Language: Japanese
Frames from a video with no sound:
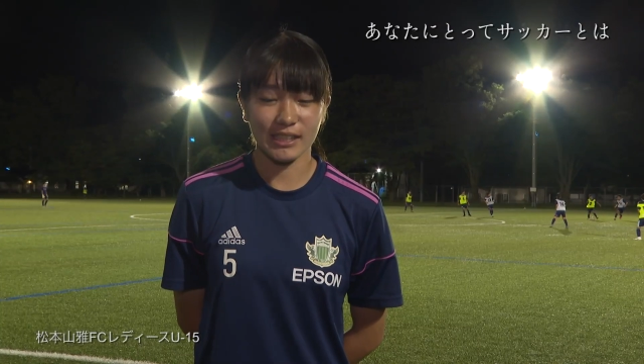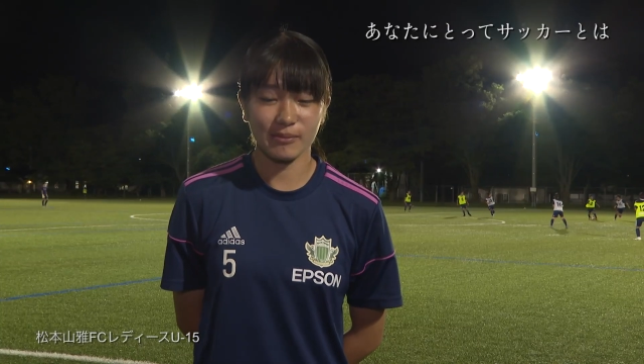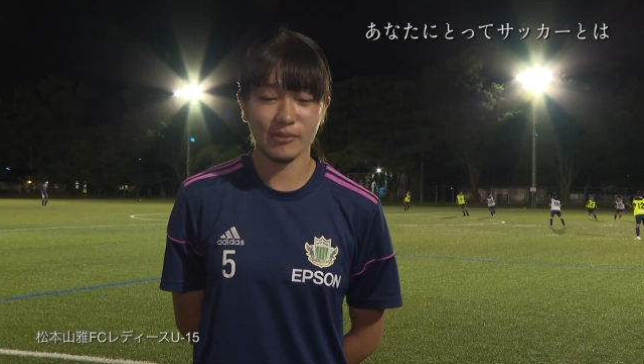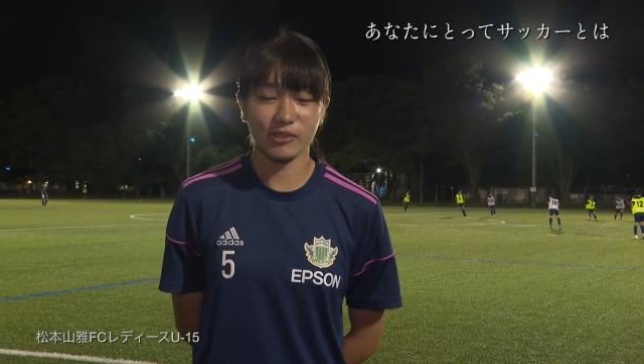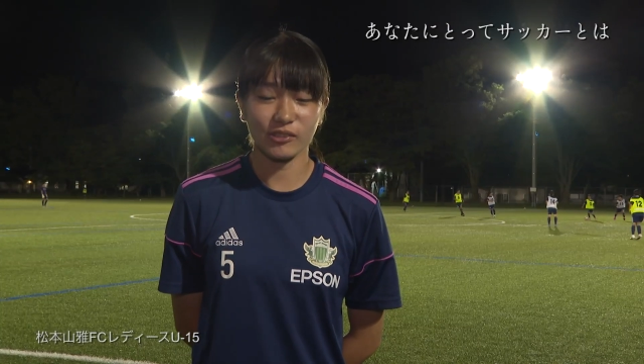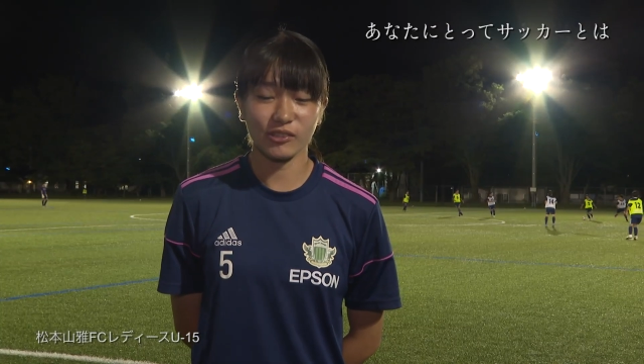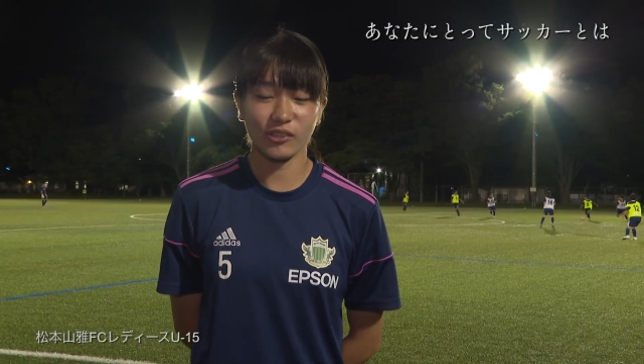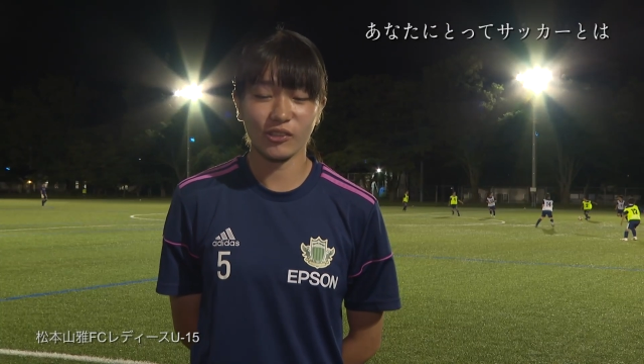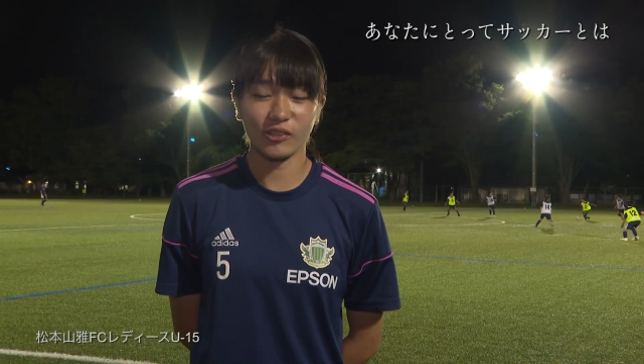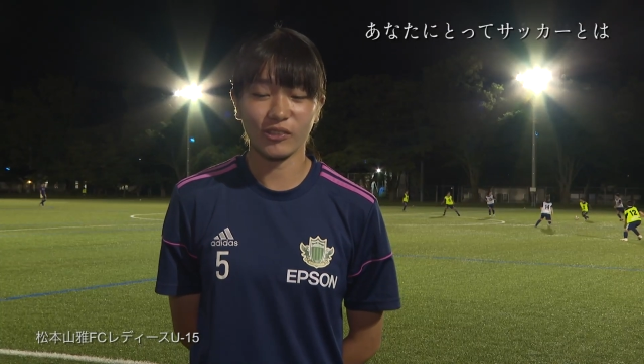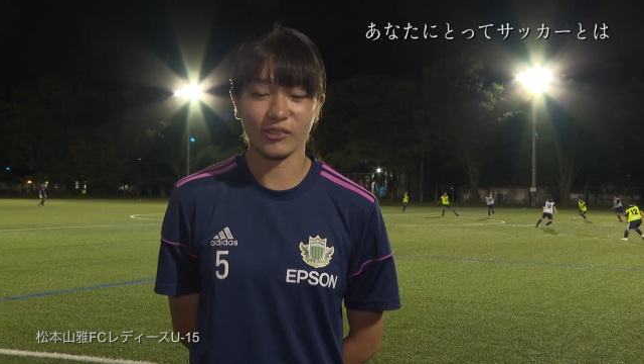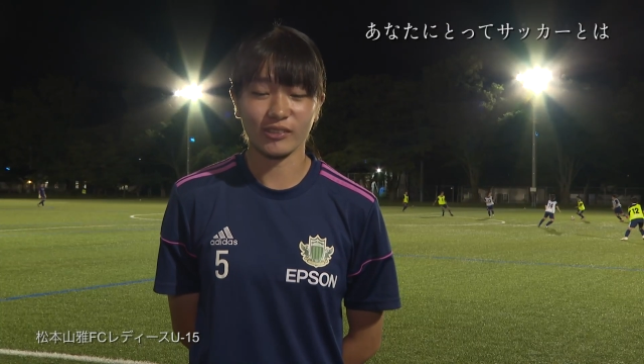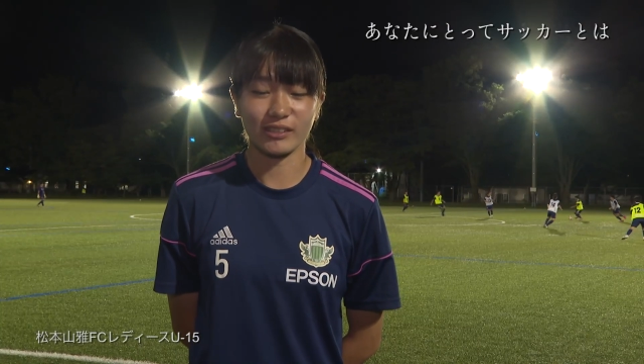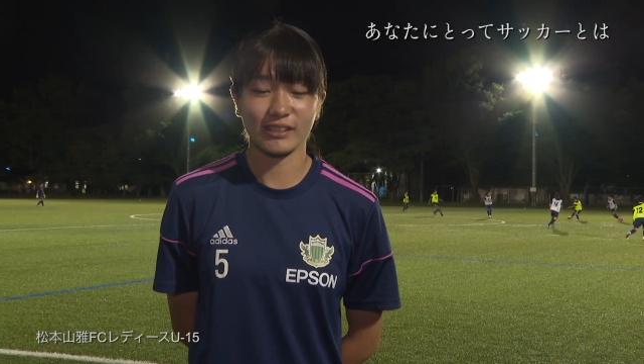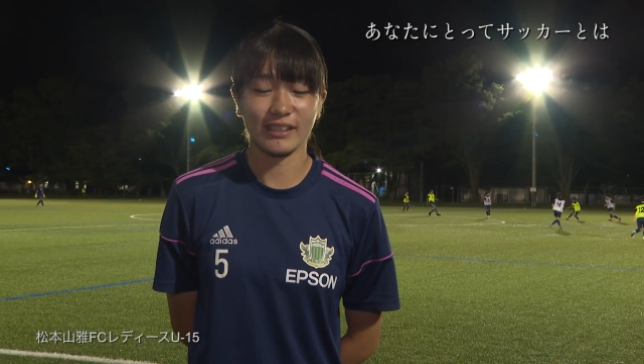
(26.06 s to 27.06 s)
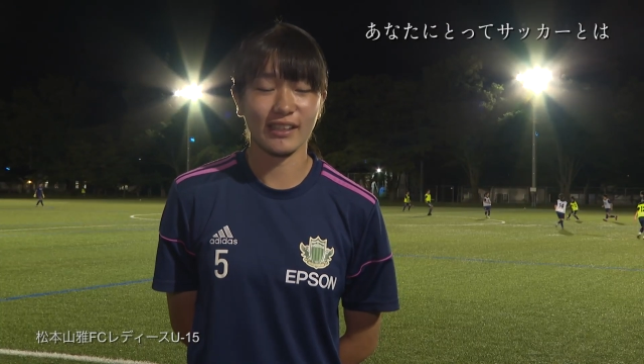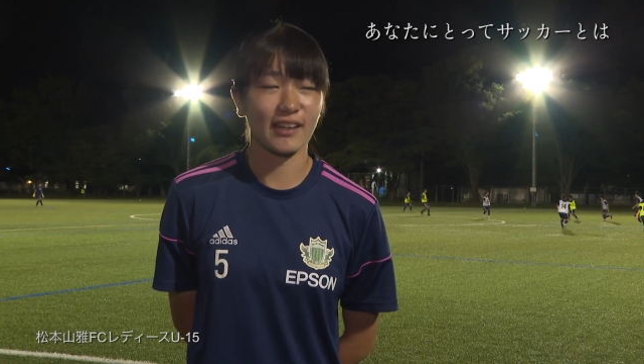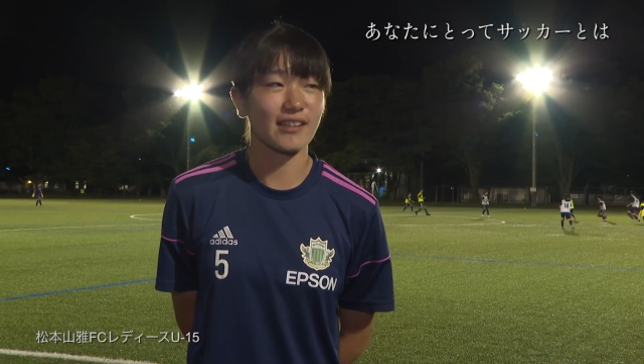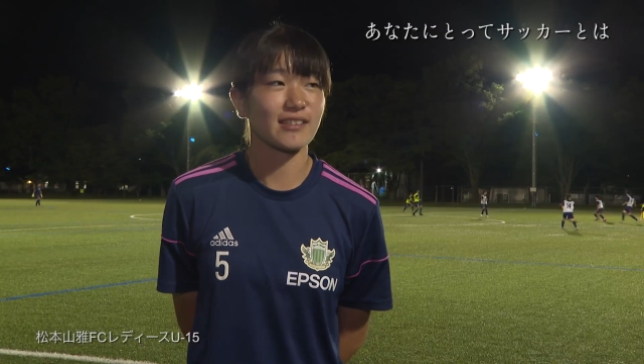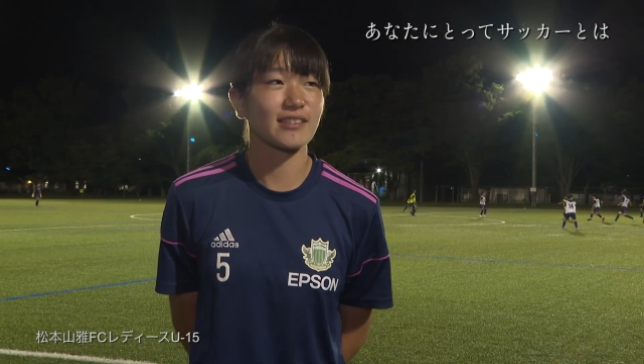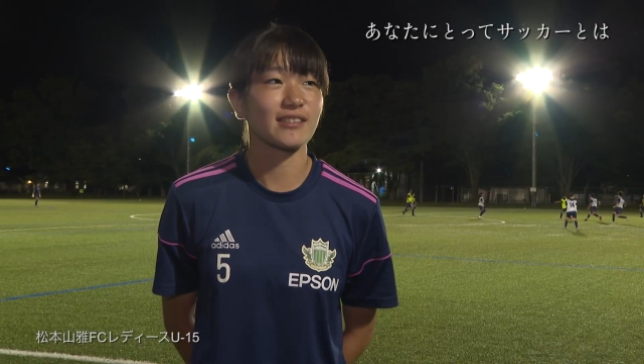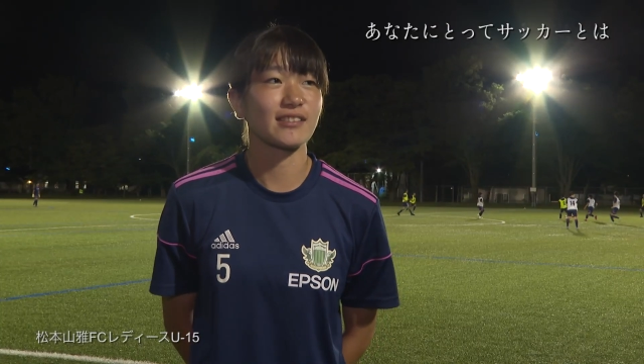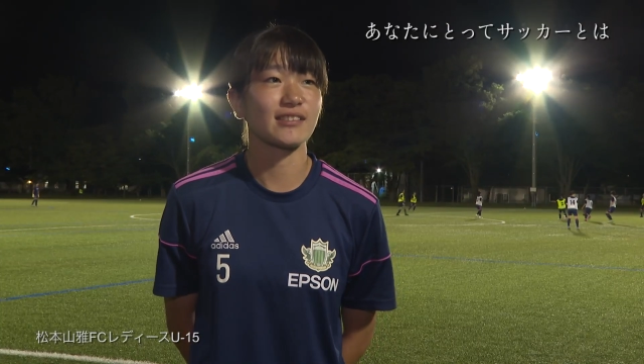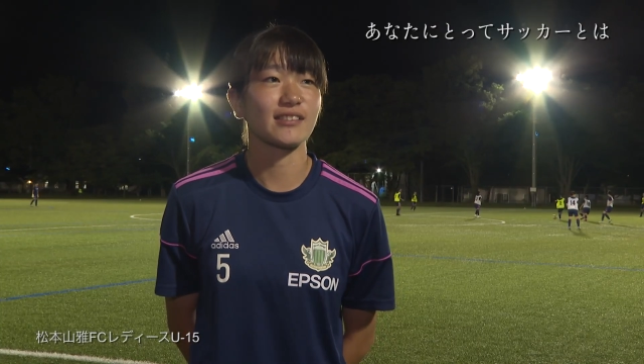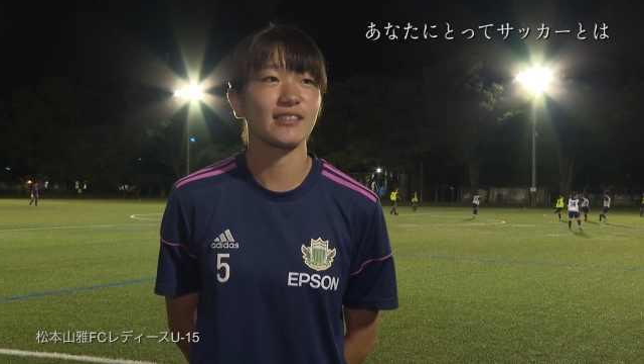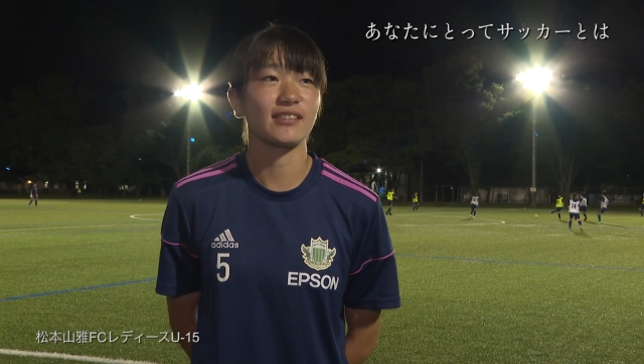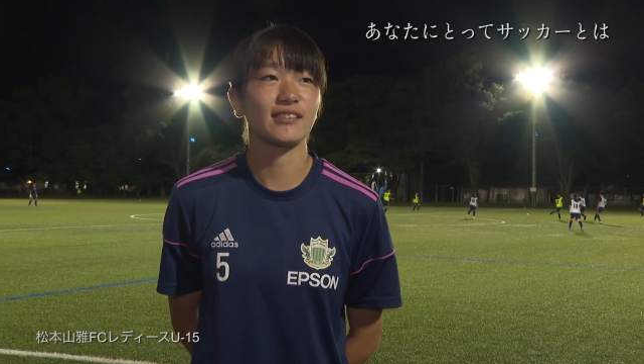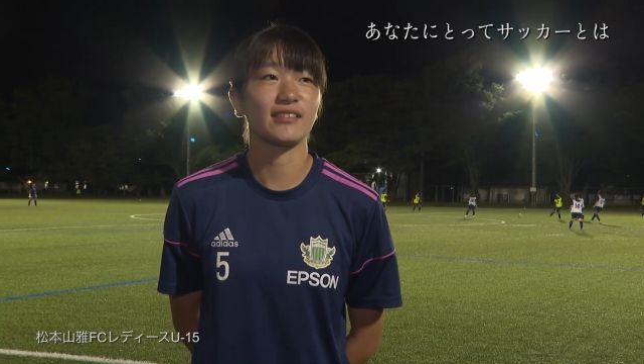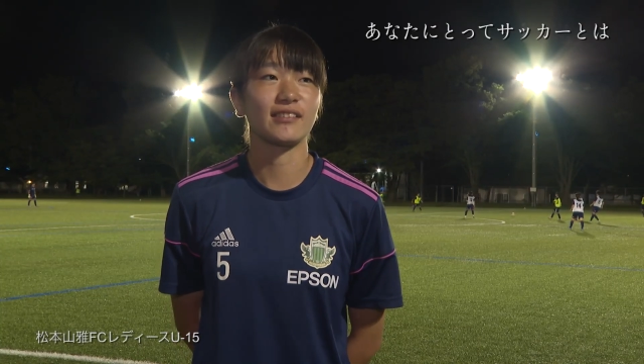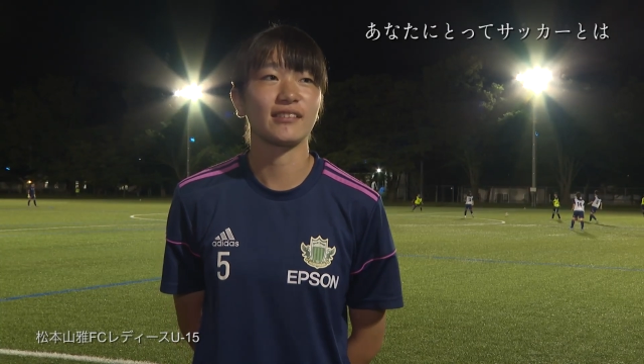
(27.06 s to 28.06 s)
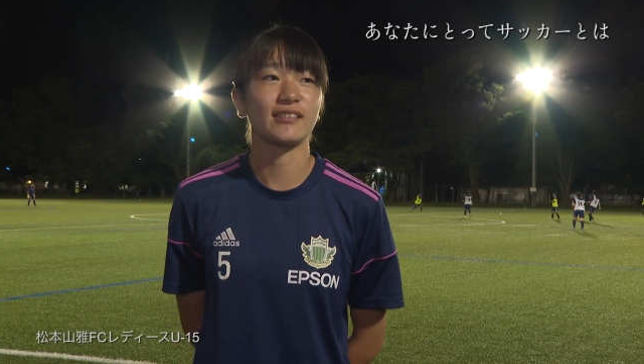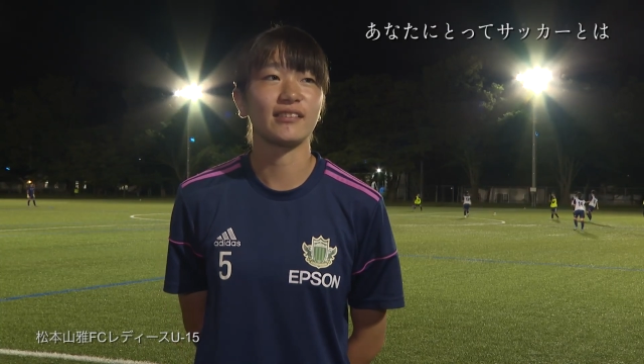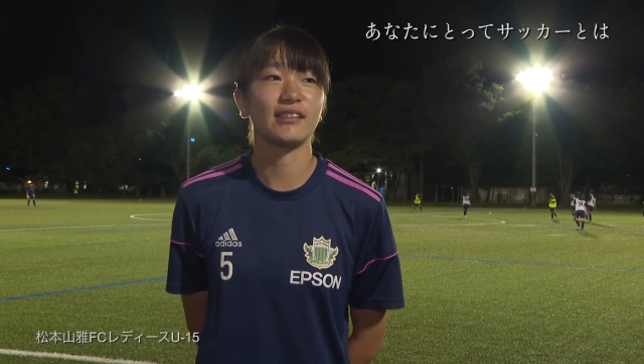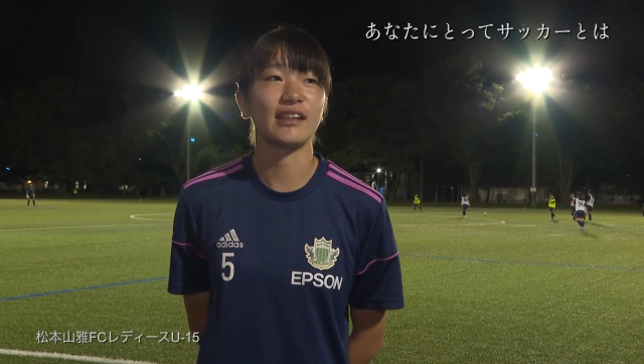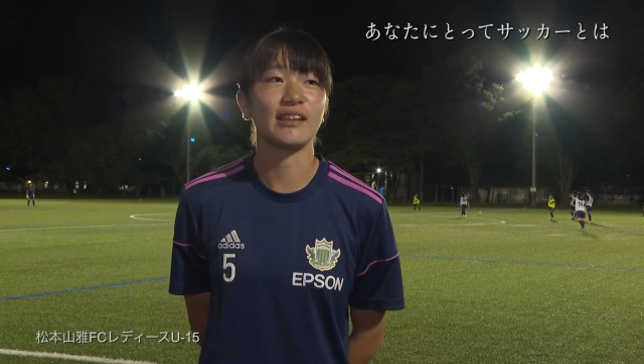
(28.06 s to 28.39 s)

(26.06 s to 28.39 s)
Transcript: 自分の生活